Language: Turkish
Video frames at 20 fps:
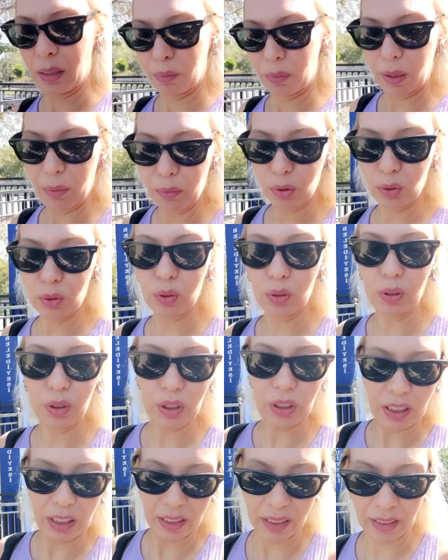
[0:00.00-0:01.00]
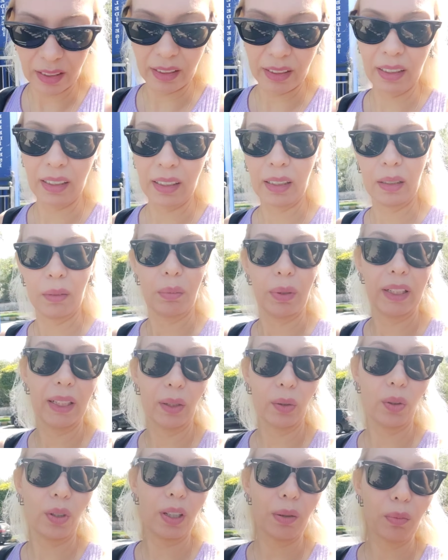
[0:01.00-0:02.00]
Ben burada olunca
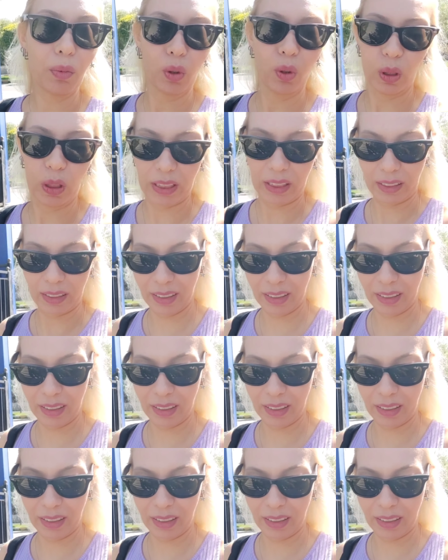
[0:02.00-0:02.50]
beni göremiyorlar.